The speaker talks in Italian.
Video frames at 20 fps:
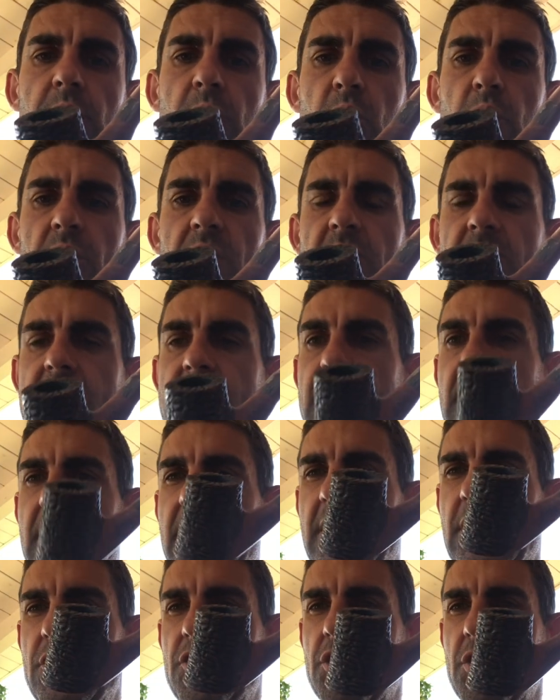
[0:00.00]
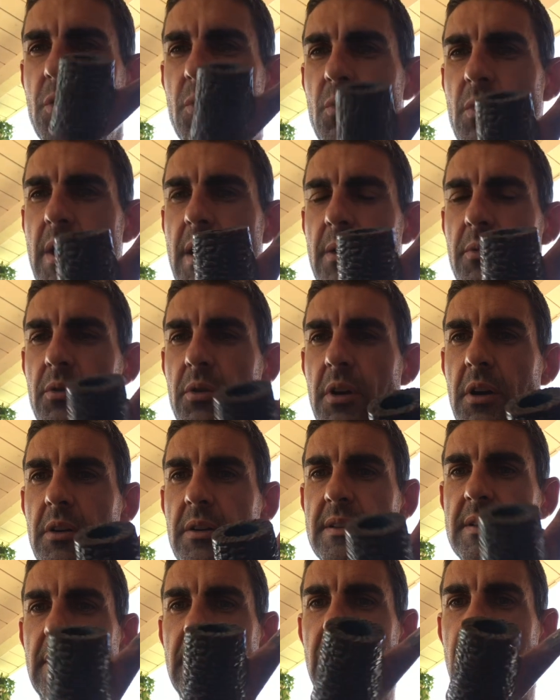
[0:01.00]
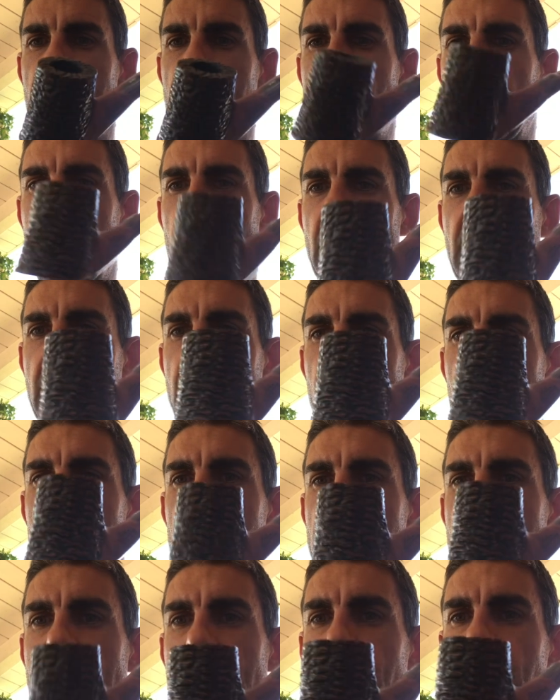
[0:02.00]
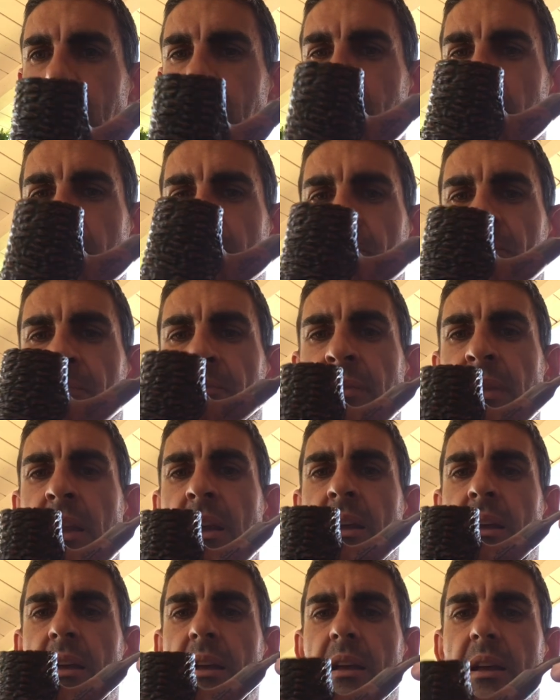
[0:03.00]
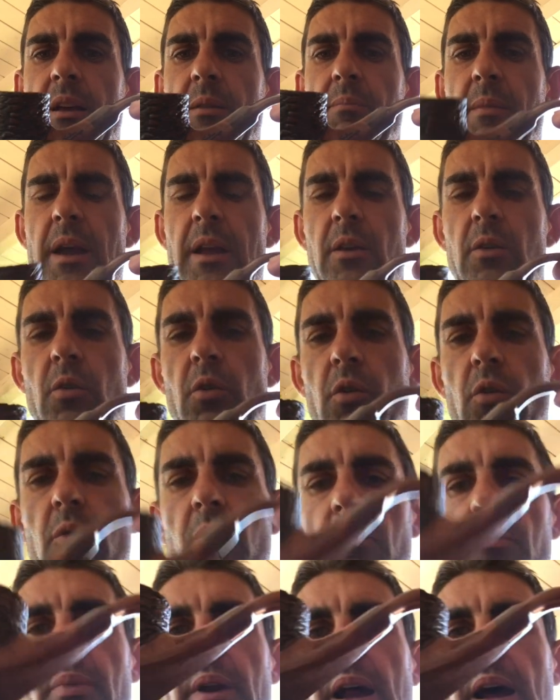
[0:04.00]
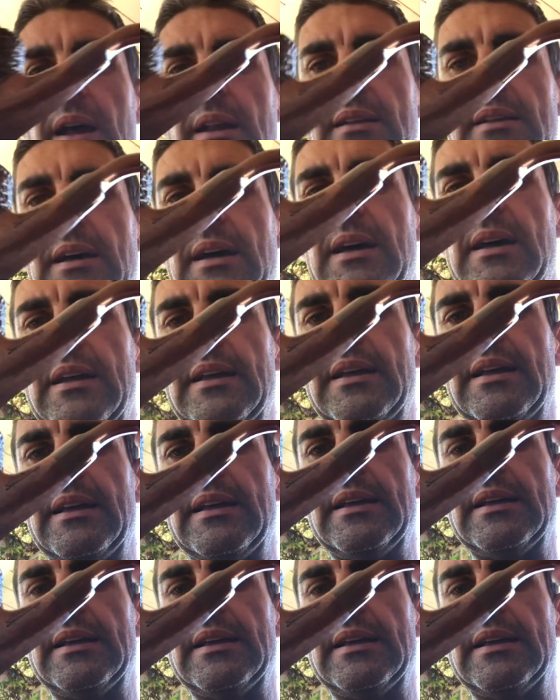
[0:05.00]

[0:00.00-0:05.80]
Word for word: 65 boh, euro, credo è stata la mia quarta o quinta pipa, eh, ma comprata e